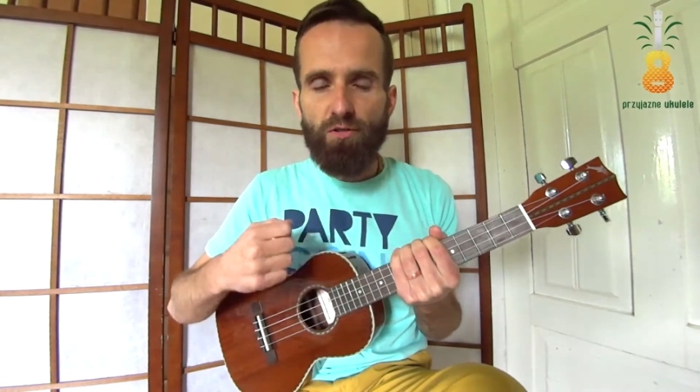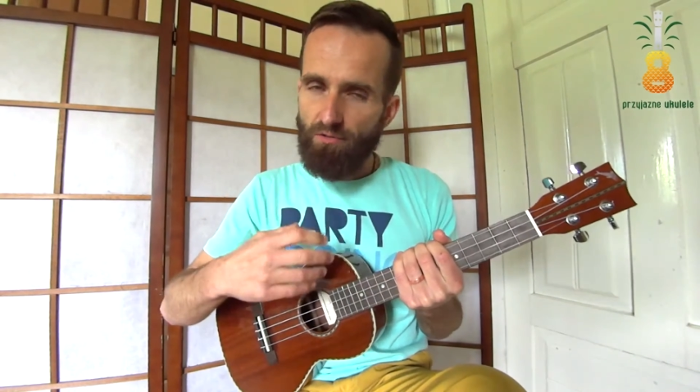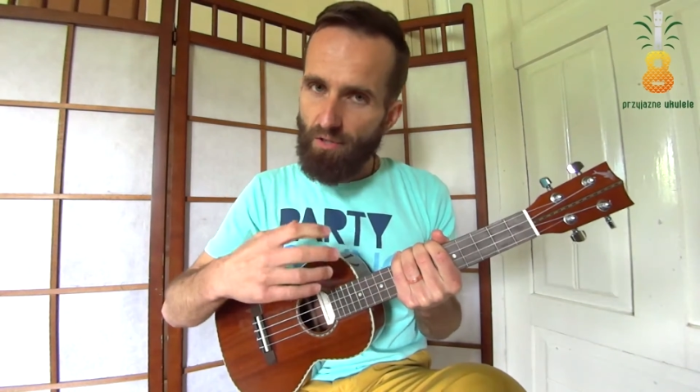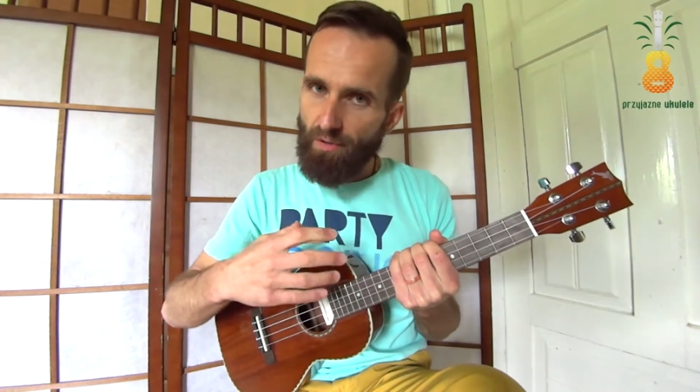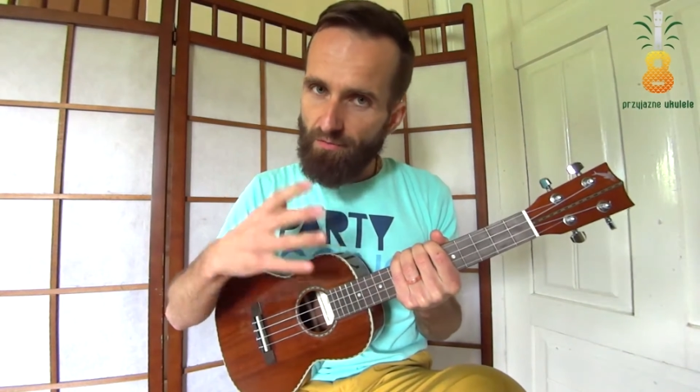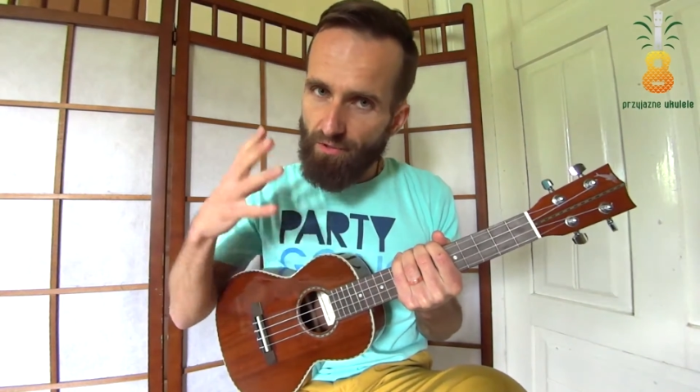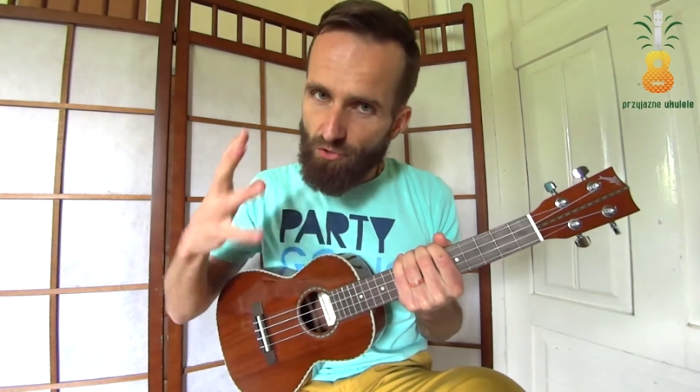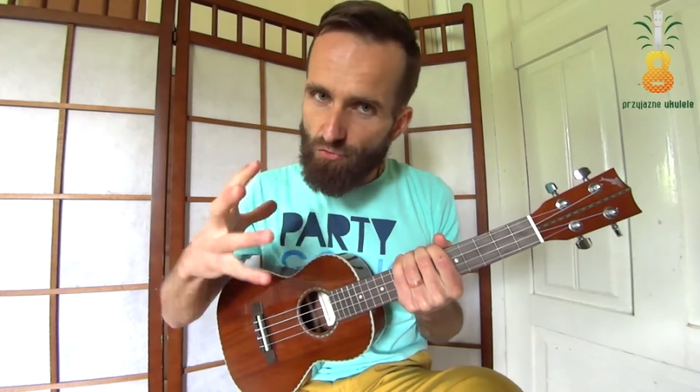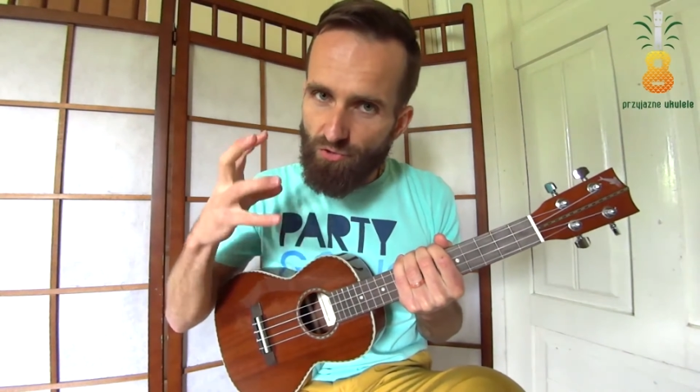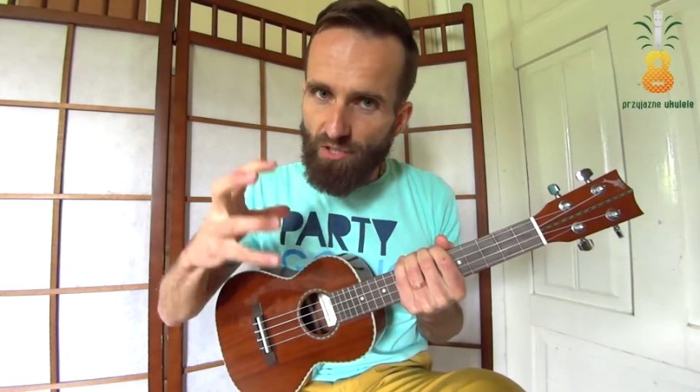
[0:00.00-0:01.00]
to naprawdę
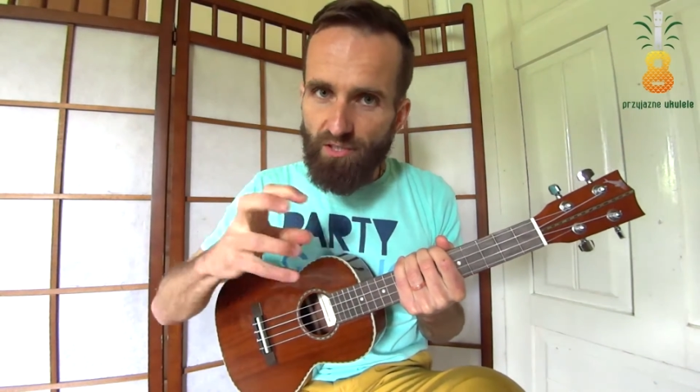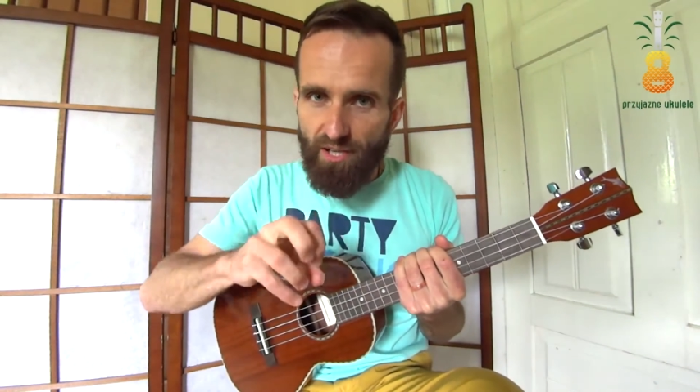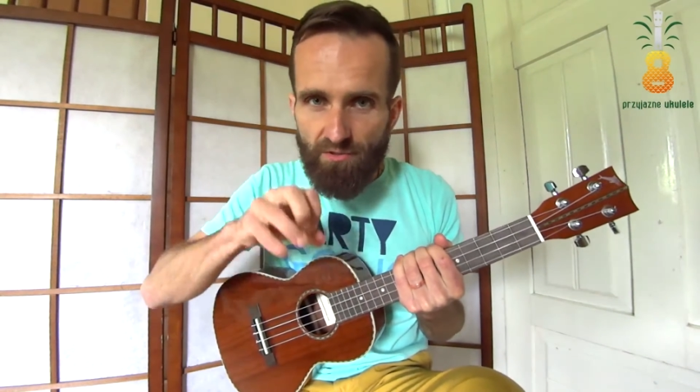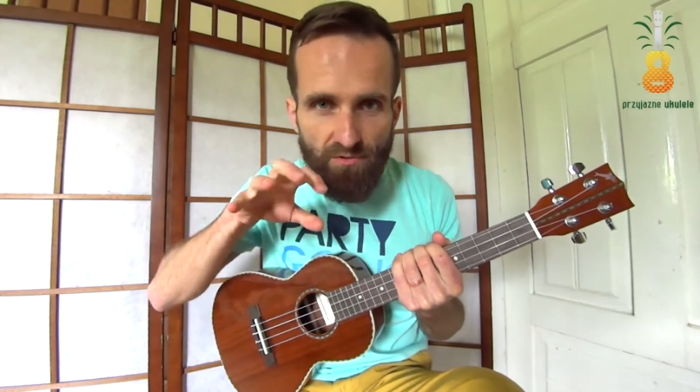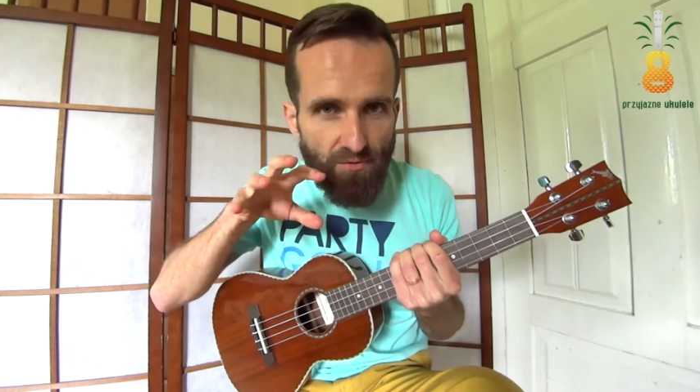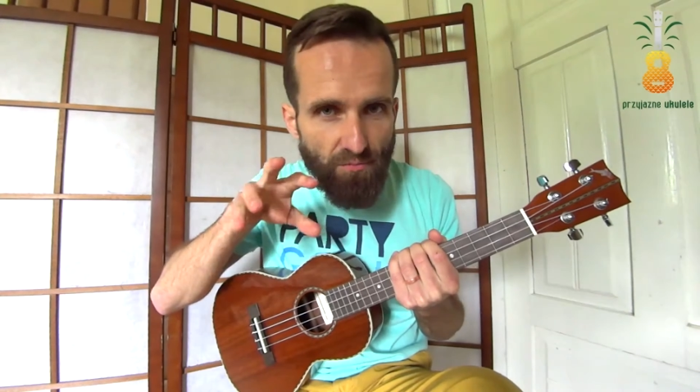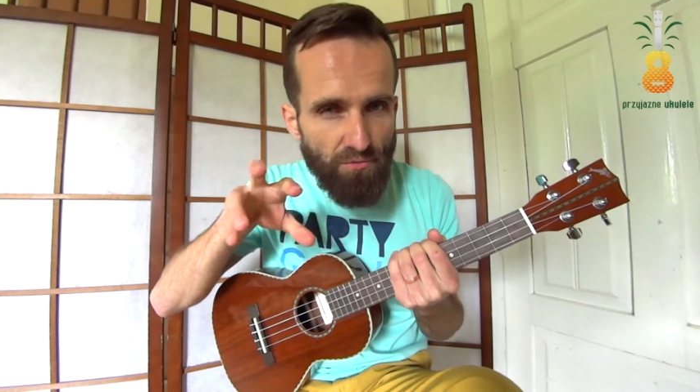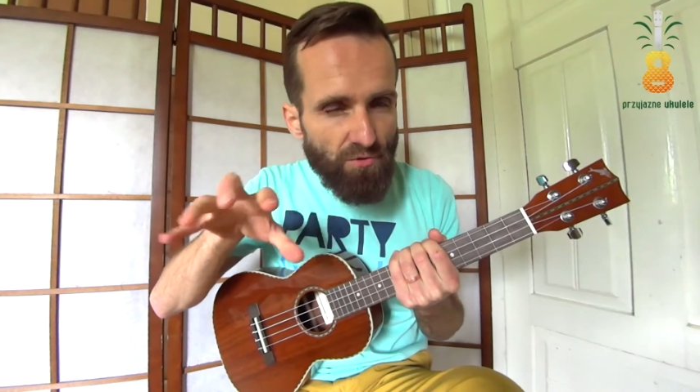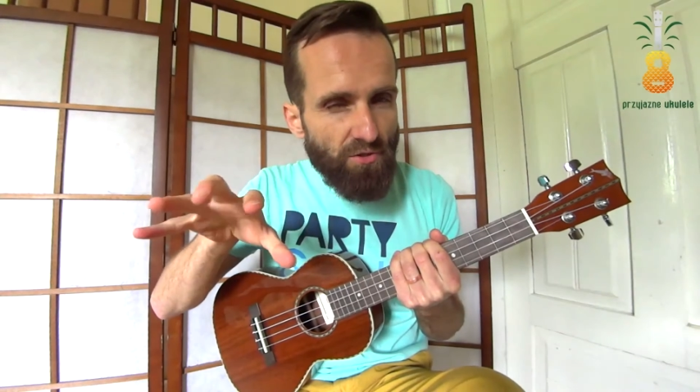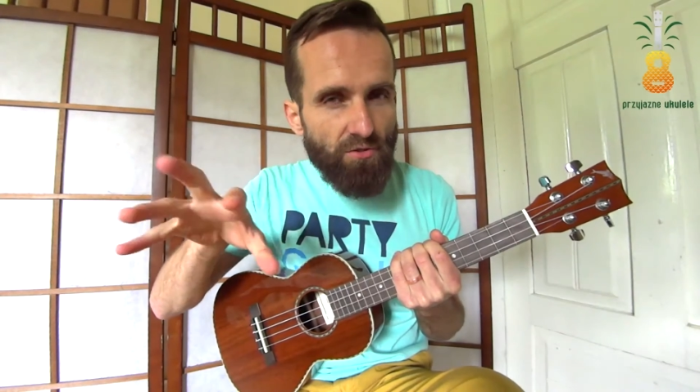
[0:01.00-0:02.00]
czuć ten rezon, to po
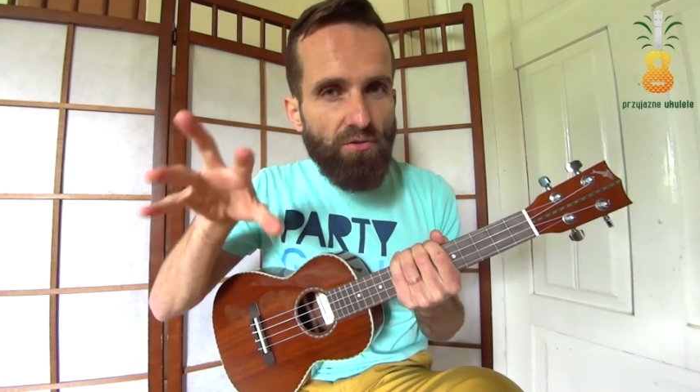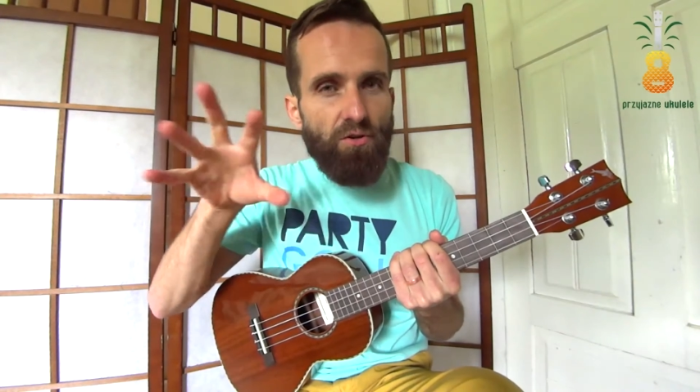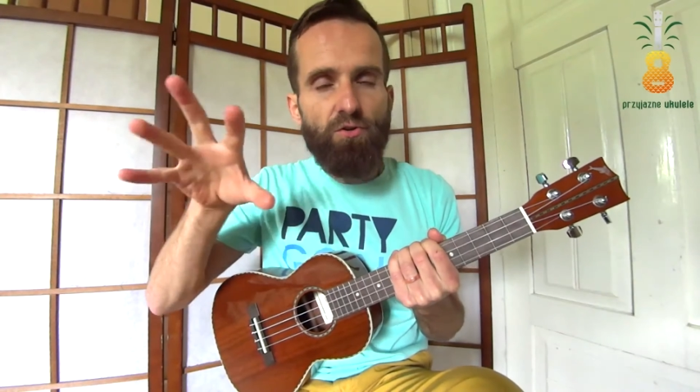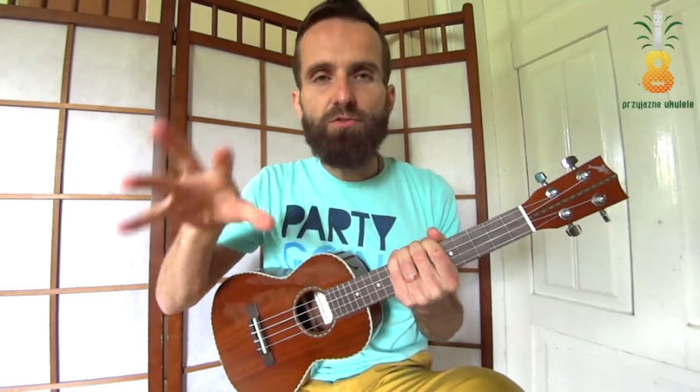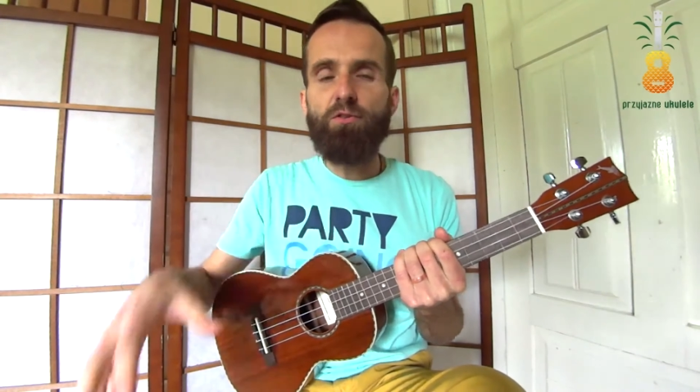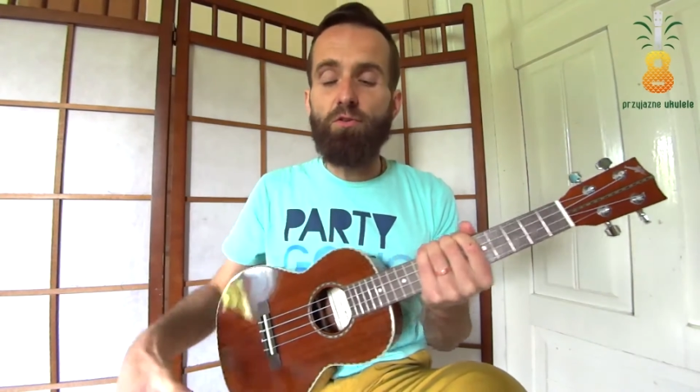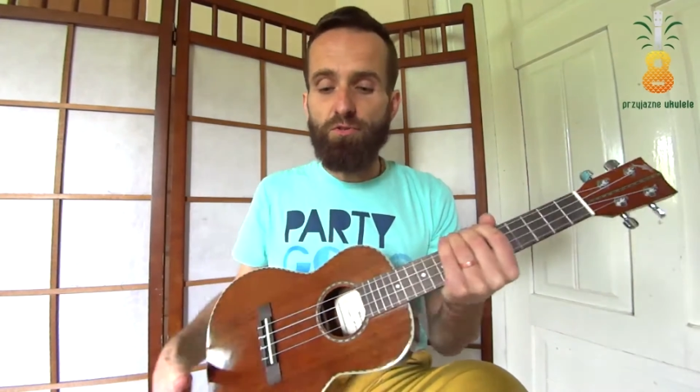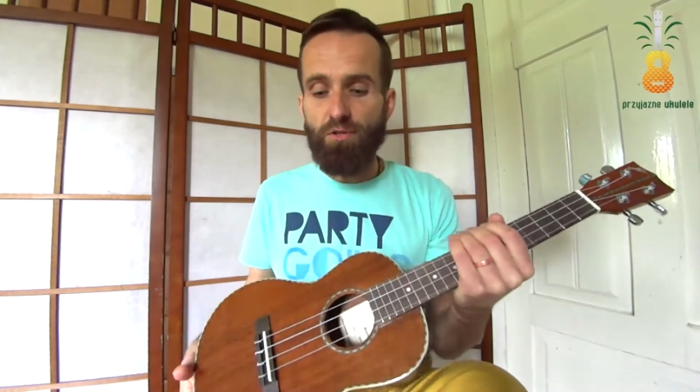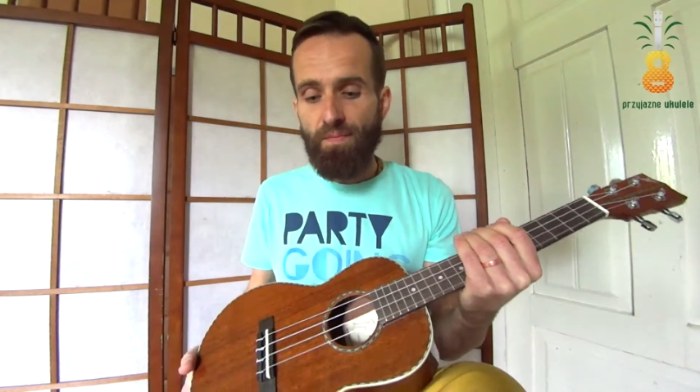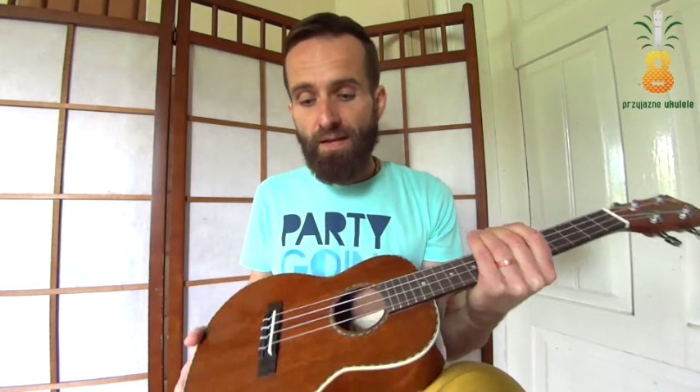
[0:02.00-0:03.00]
prostu się rozchodzi.